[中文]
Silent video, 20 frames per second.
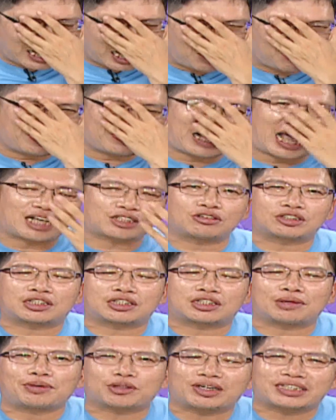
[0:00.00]
看我们拿出
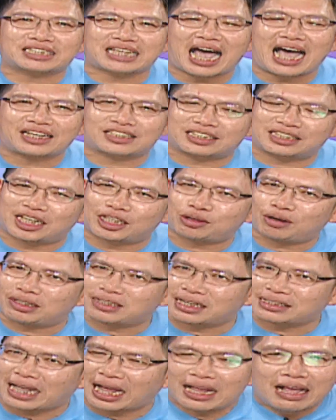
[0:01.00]
这么多扎实的
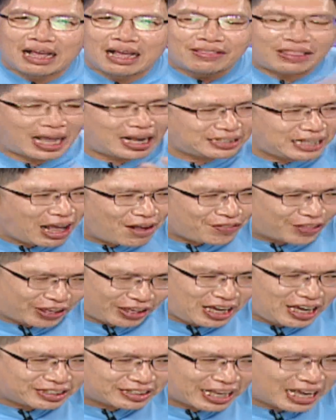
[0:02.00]
对账单，难道你
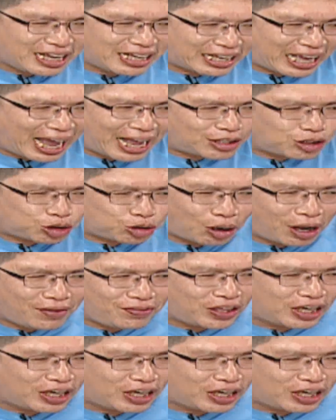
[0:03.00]
一点感觉